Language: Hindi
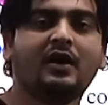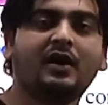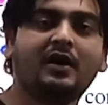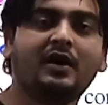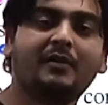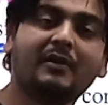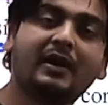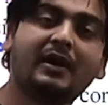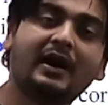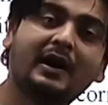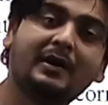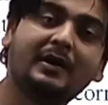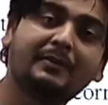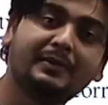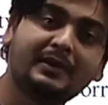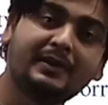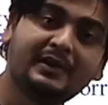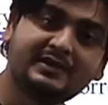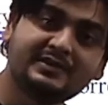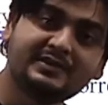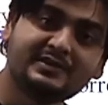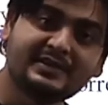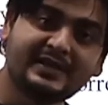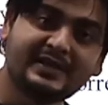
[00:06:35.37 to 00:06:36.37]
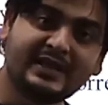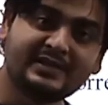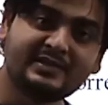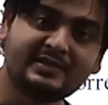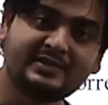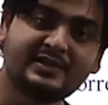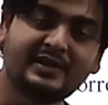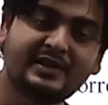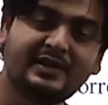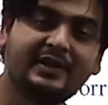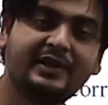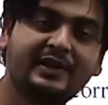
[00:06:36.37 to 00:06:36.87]
अब आप इस
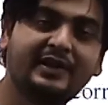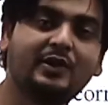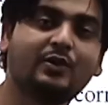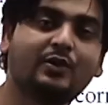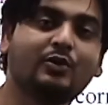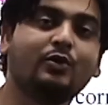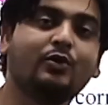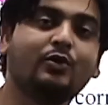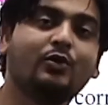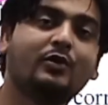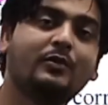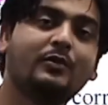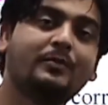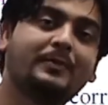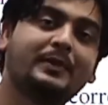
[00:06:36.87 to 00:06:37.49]
डेंसिटी को